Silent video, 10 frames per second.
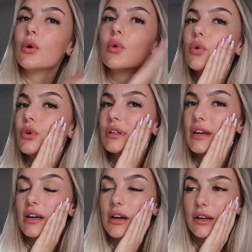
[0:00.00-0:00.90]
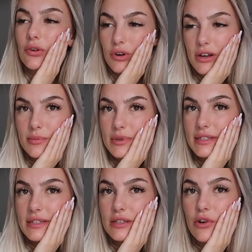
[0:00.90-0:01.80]
und äh, ein
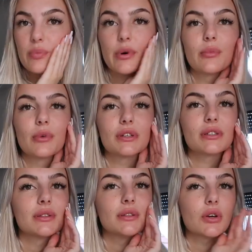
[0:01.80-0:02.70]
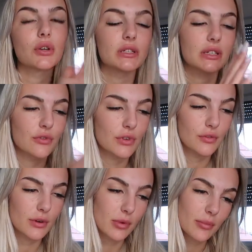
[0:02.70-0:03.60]
Online-Business aufbauen möchten, können sich auf jeden
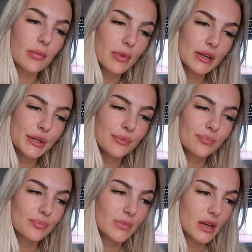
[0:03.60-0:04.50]
Fall bei mir melden.